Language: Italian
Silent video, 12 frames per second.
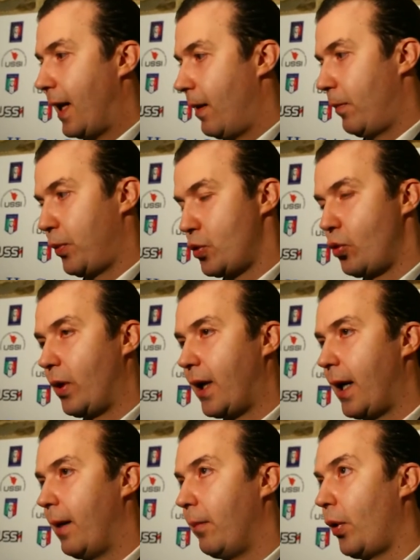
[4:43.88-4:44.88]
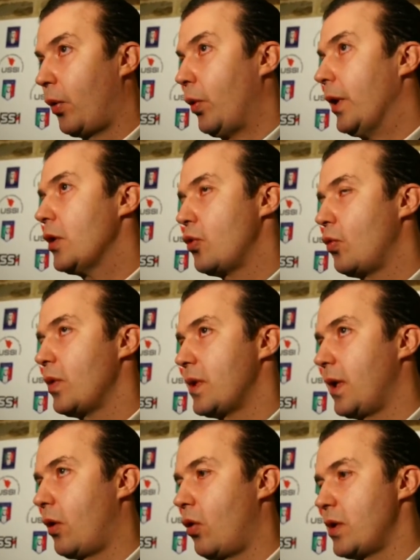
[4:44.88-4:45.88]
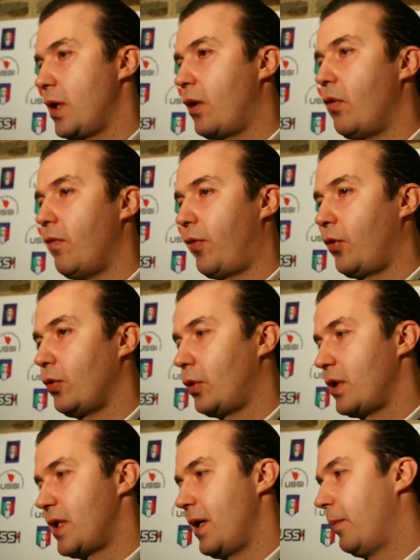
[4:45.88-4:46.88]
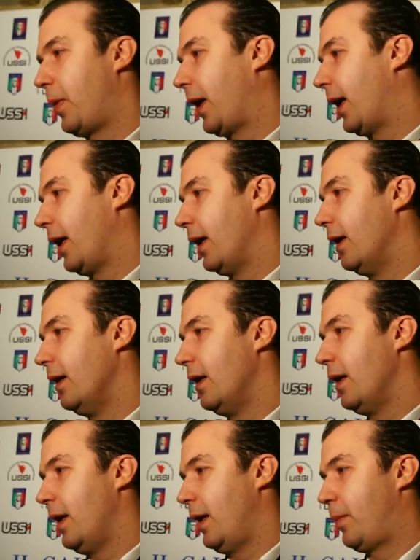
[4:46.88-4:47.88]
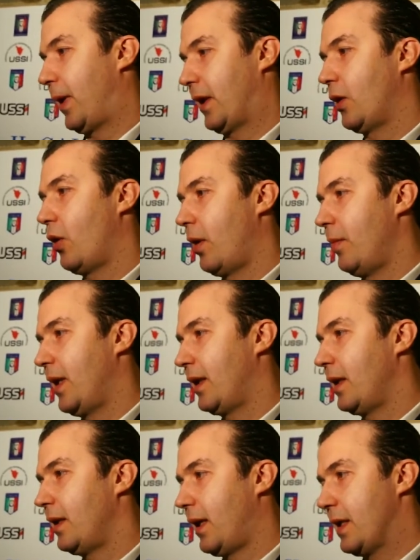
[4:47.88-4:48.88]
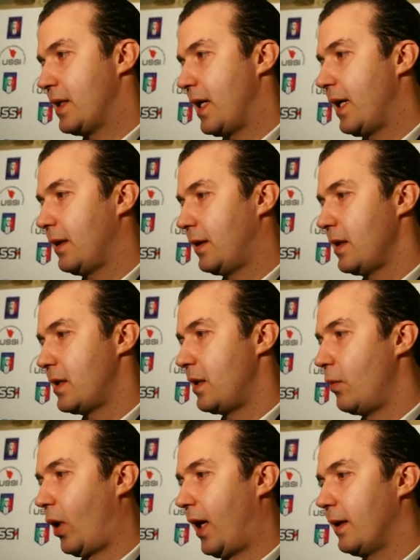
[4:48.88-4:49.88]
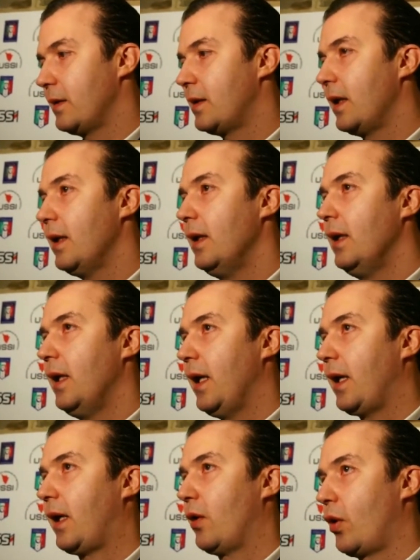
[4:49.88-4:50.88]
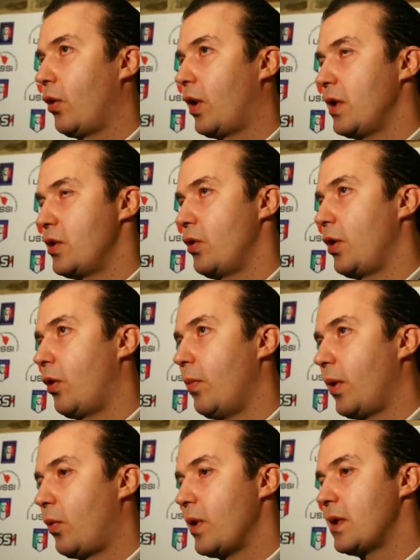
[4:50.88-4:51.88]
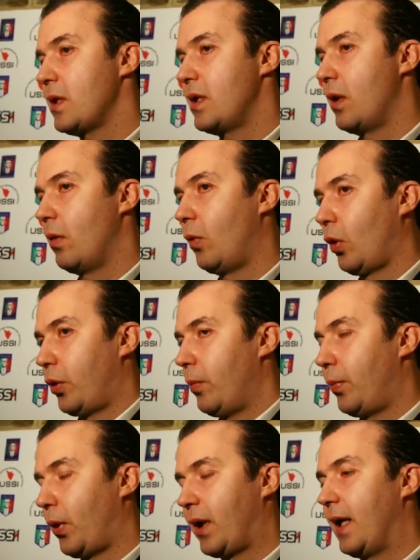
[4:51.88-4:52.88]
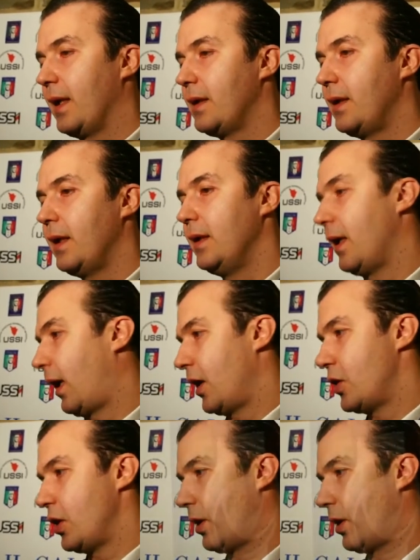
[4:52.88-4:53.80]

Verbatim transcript: in campo, sul campo e quindi su queste cose il confronto è sempre eh, particolarmente interessante, stimolante e credo che occasioni come queste siano molto importanti e di